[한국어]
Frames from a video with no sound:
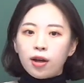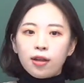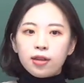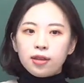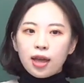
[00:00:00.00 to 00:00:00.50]

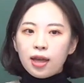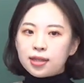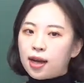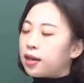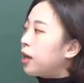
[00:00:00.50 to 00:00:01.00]
하는데
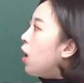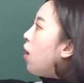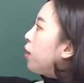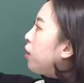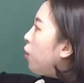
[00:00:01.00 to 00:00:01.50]
자기가
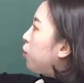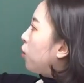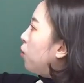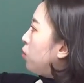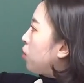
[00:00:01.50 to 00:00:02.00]
왕이
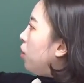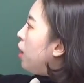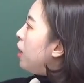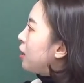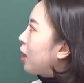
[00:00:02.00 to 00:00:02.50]
되었던 거죠.
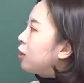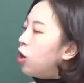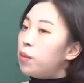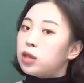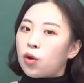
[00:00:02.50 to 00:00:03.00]
자,
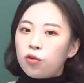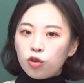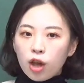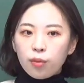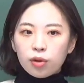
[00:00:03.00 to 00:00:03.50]
그러면
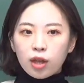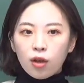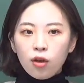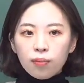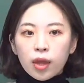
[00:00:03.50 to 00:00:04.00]
정리해
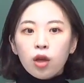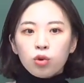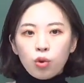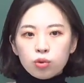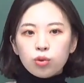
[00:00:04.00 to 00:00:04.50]
볼게요.
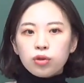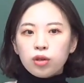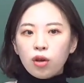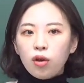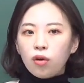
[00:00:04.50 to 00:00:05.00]

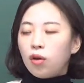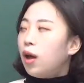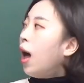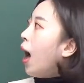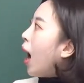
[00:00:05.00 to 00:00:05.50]
효종은요,
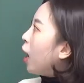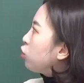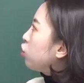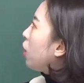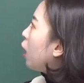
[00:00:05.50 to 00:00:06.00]

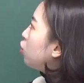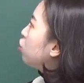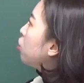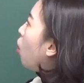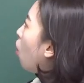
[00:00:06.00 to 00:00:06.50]
아주
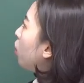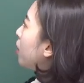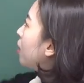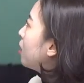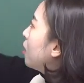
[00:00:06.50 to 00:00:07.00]
아주
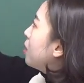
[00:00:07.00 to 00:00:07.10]
어린